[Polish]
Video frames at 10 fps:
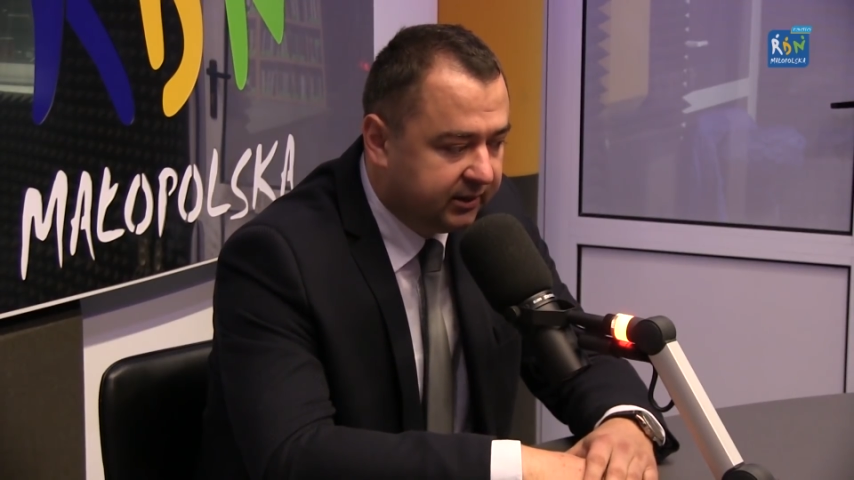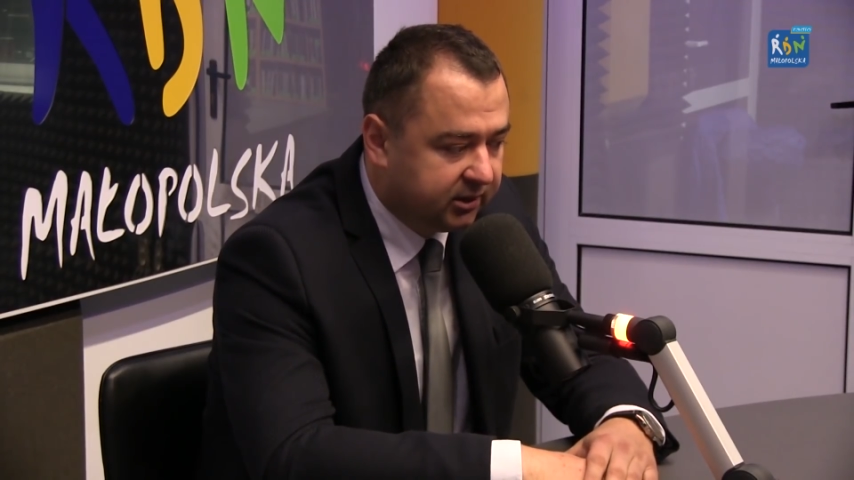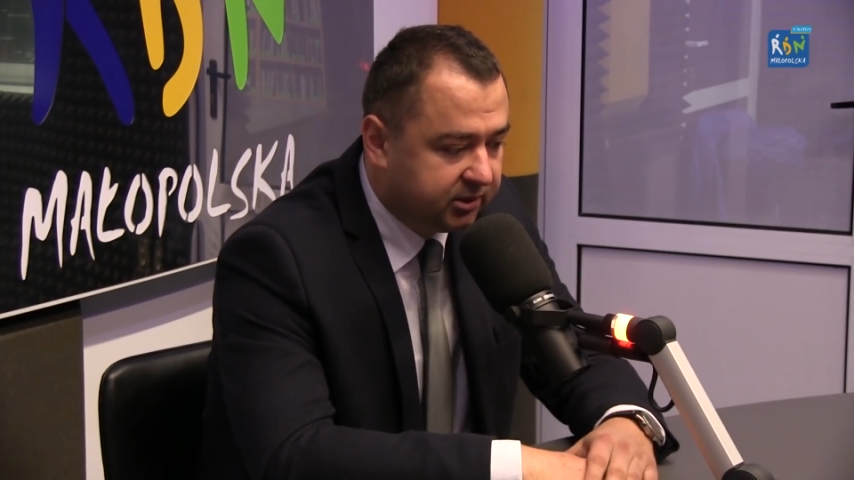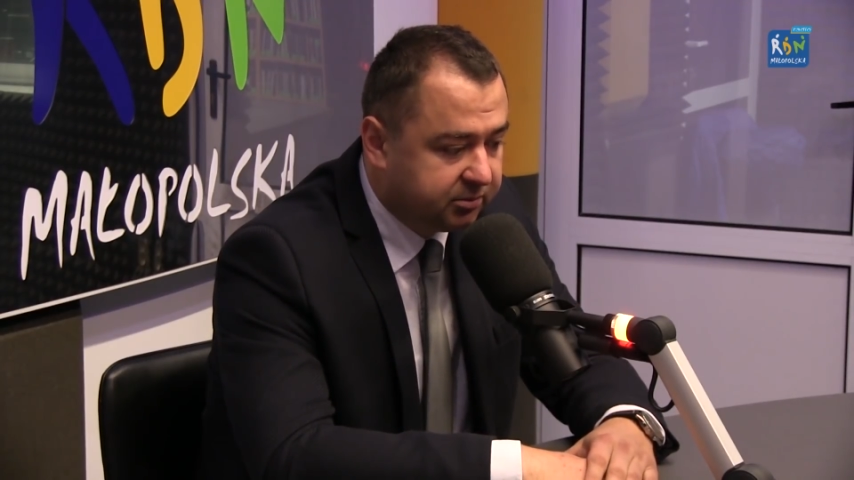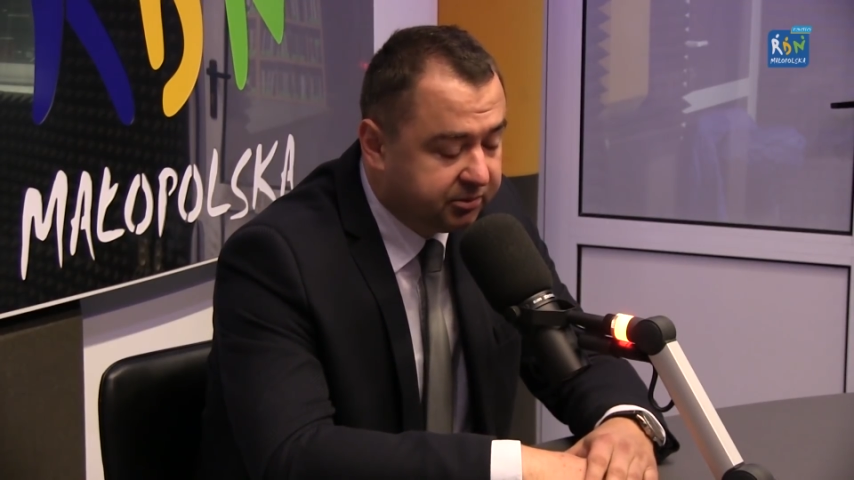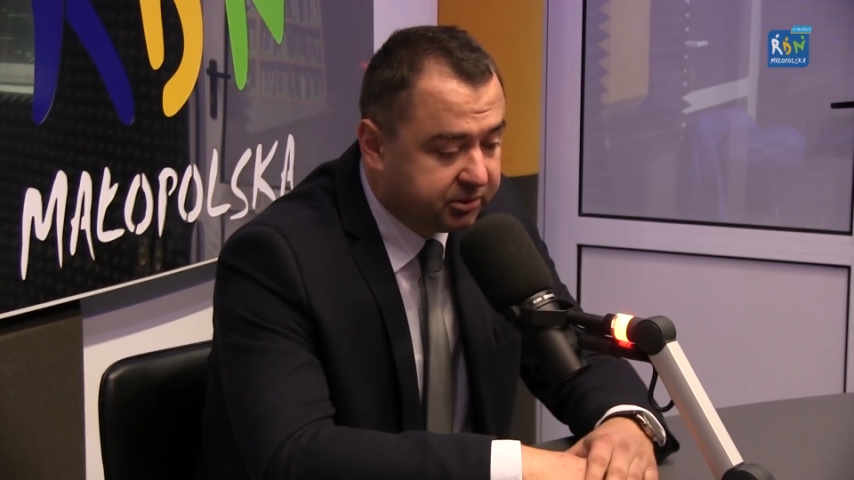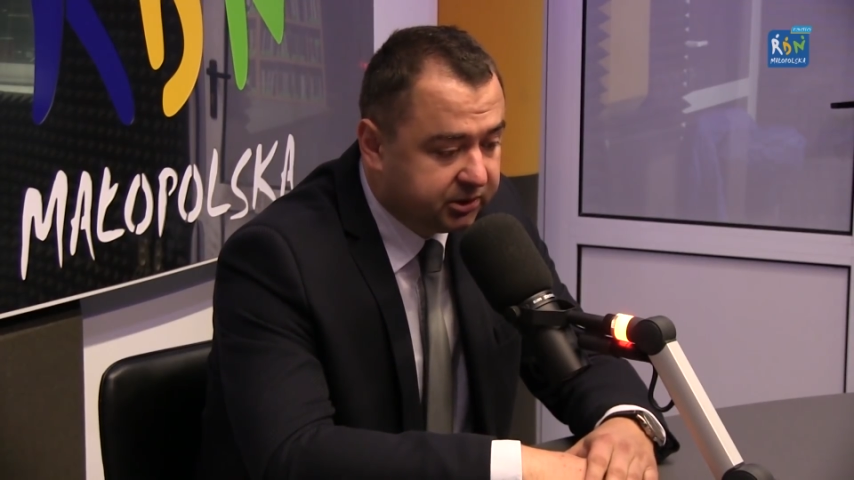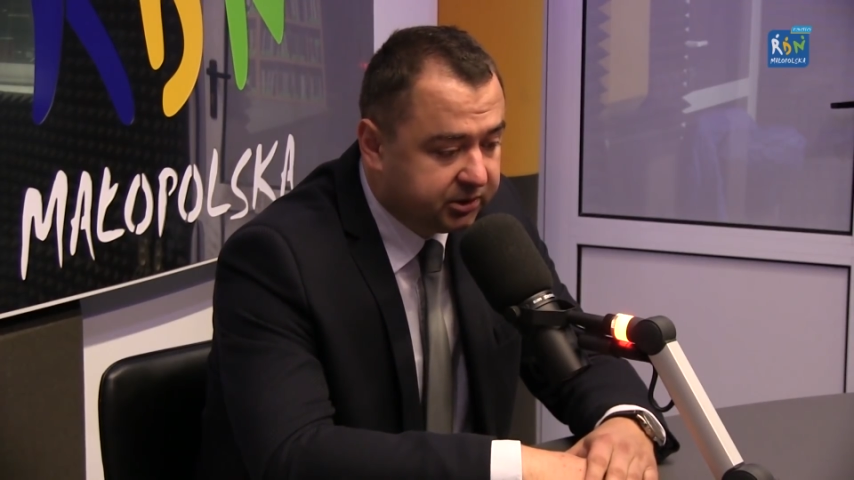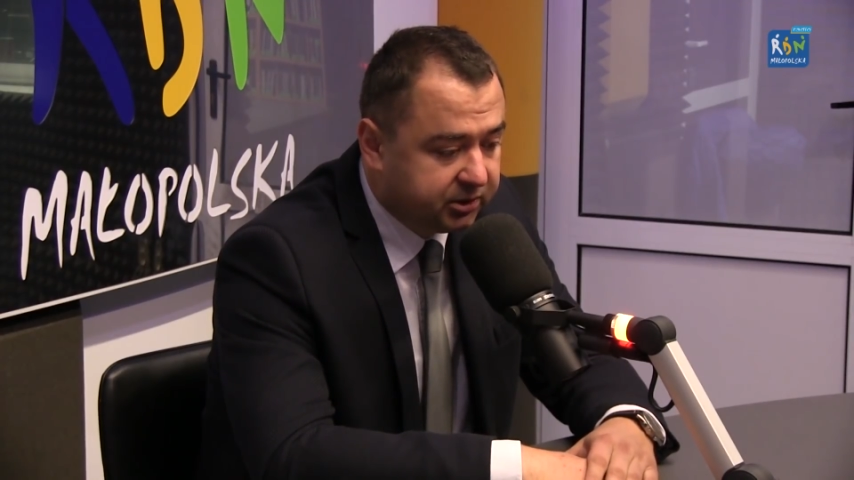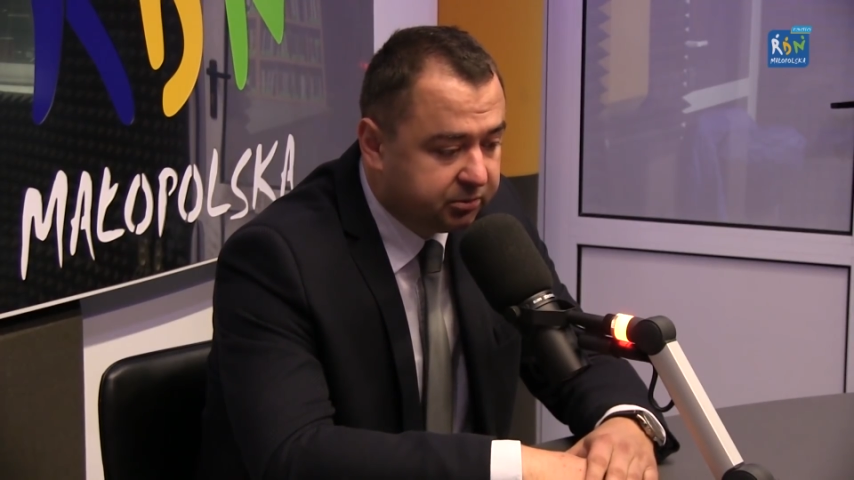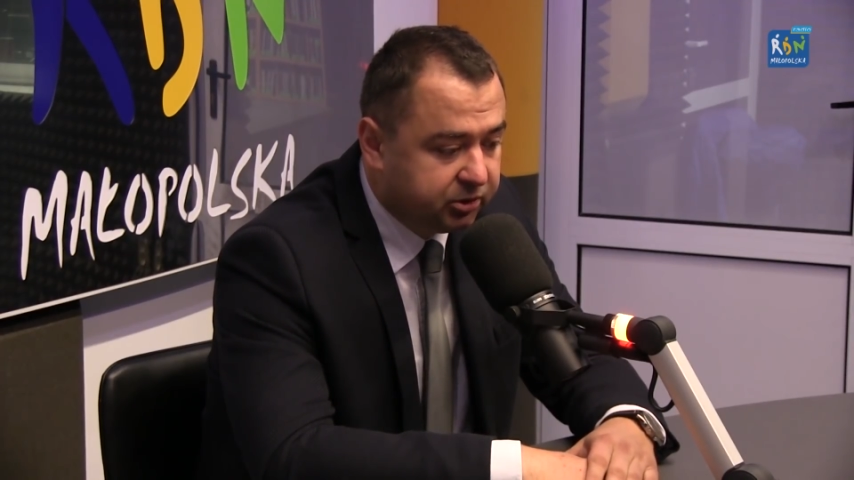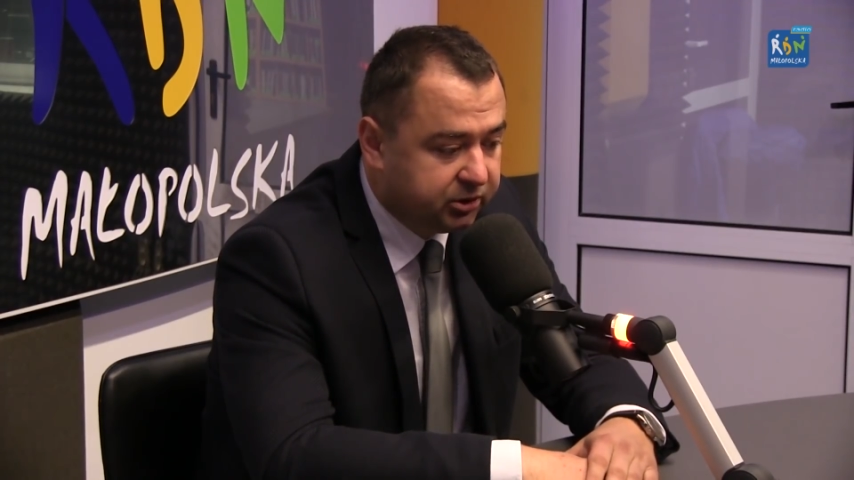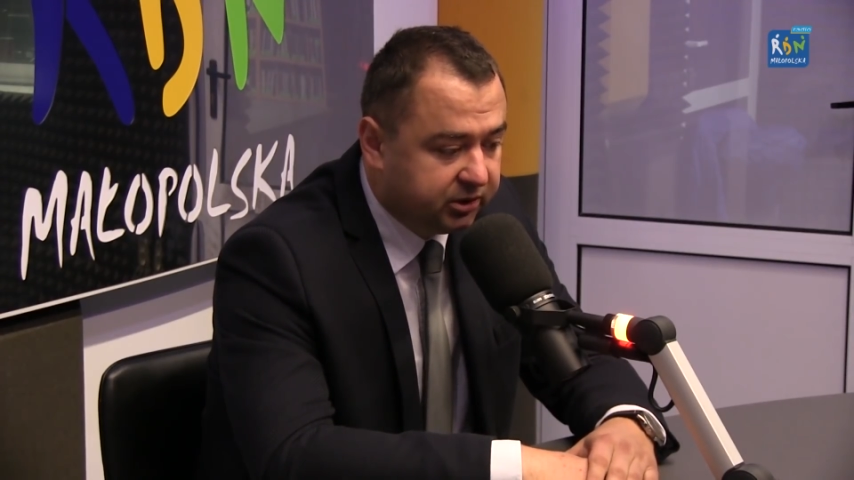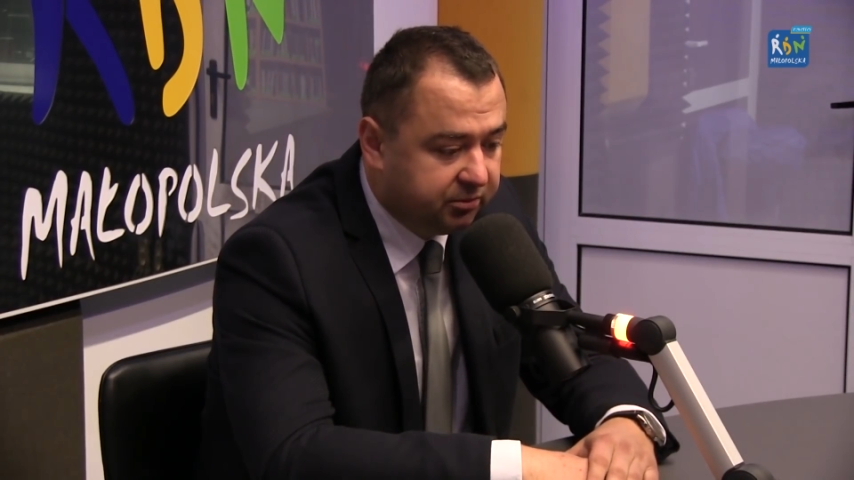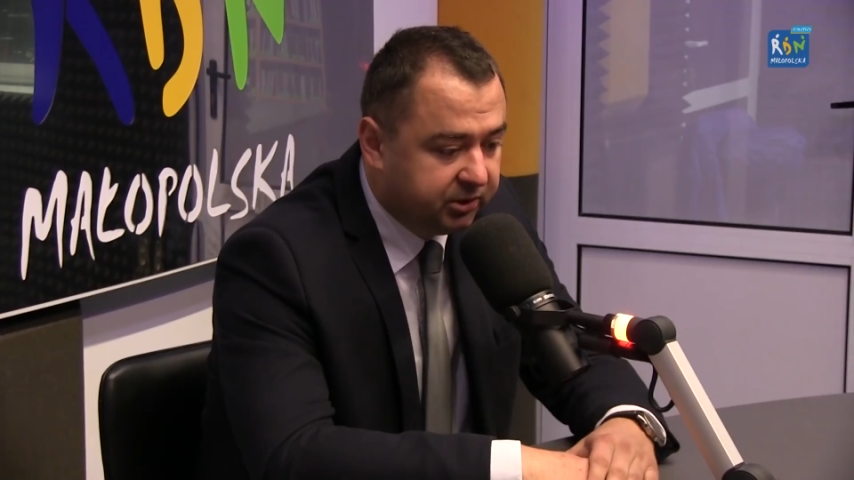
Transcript: Natomiast powiem szczerze, że budżet